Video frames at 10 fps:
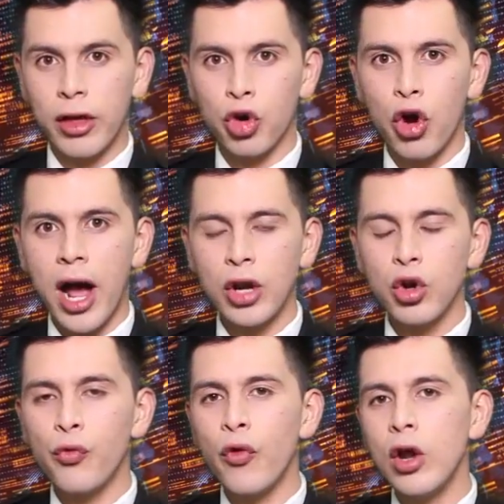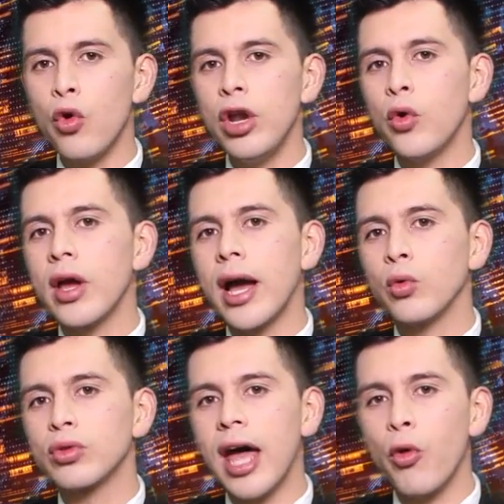de droga, no fue lo único
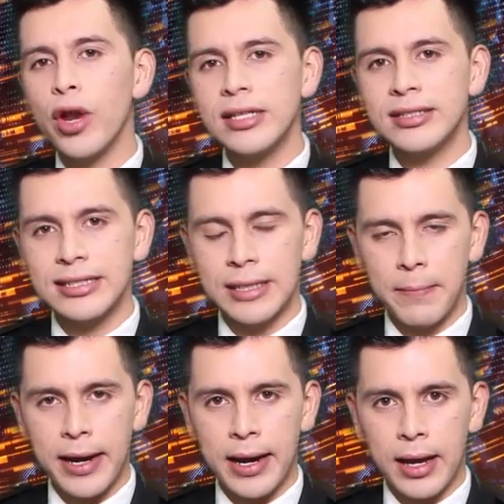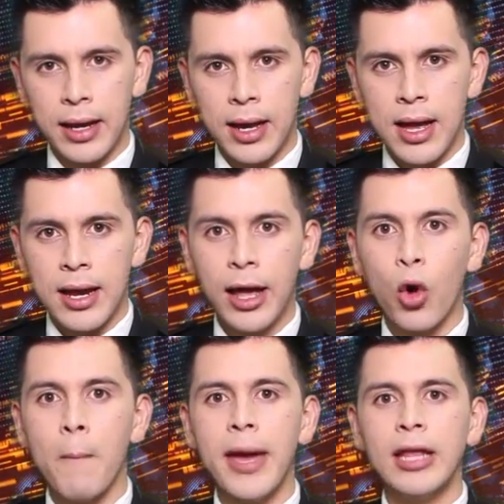incautado en esta semana. Le
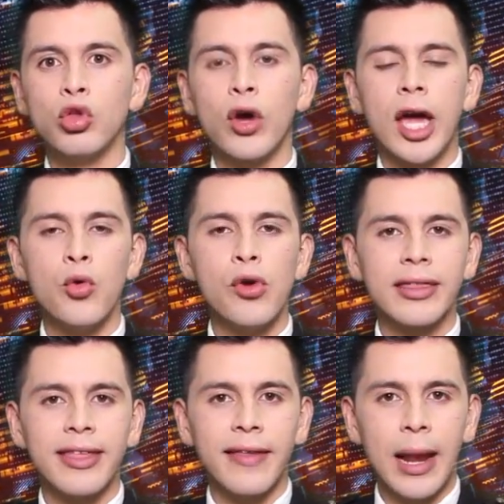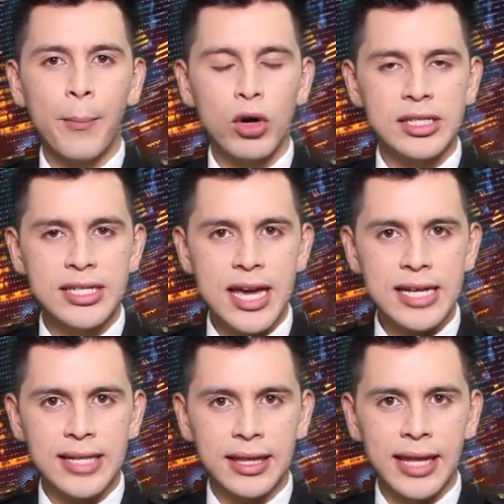comento que en un retén de la
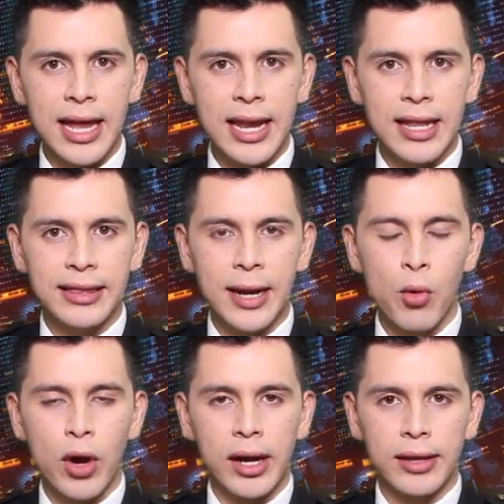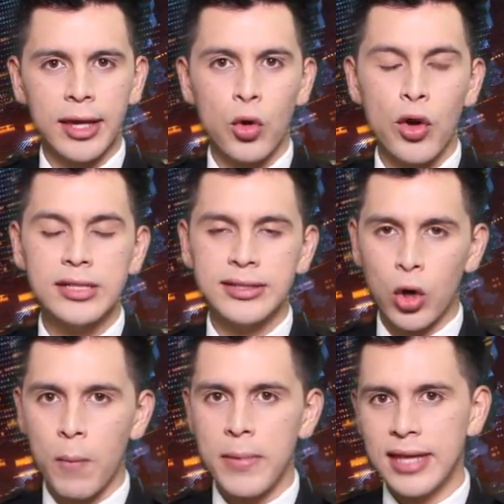policía estatal en el tramo carretero
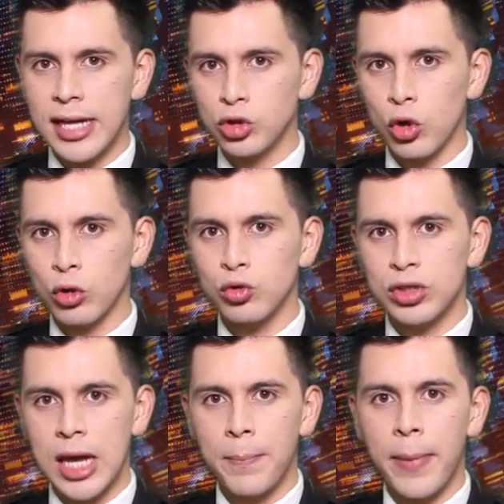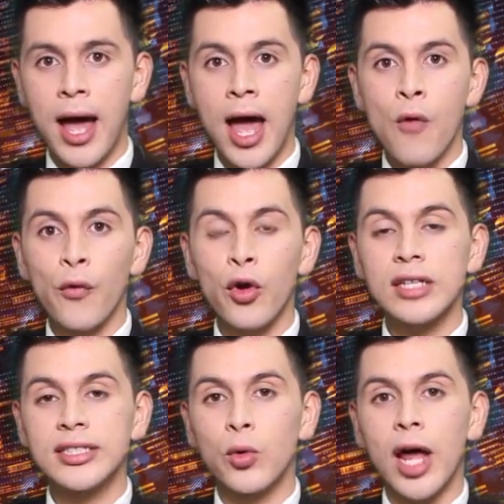Ixtacomitán, Solo Chiapa,
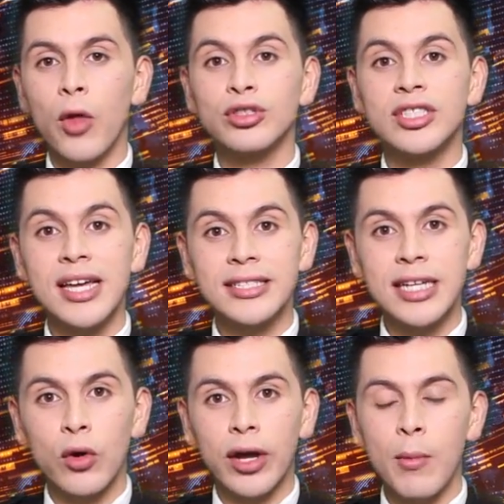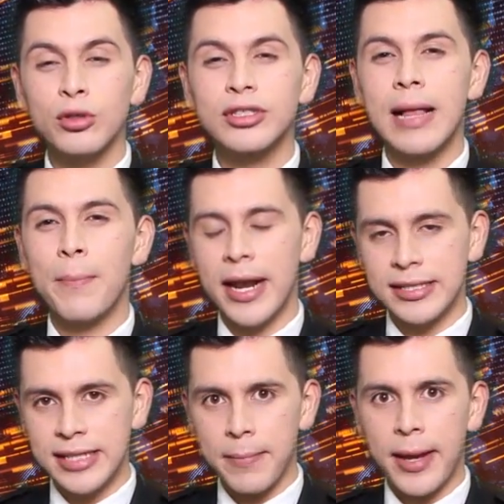fueron asegurados 10 kilogramos de al
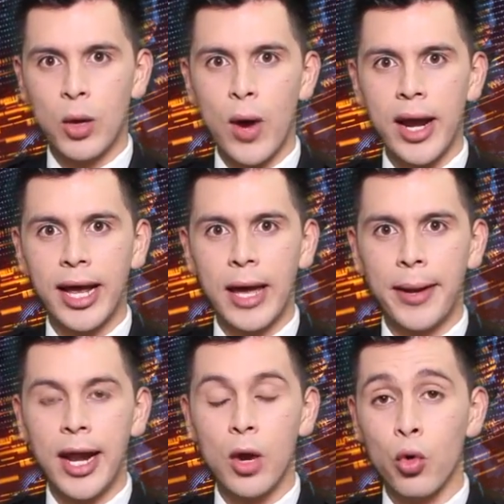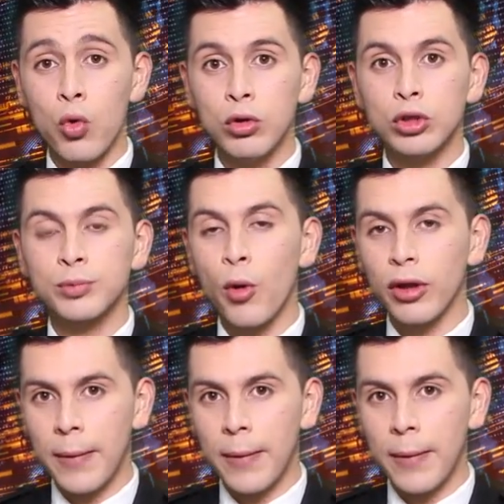parecer marihuana que venían ocultos por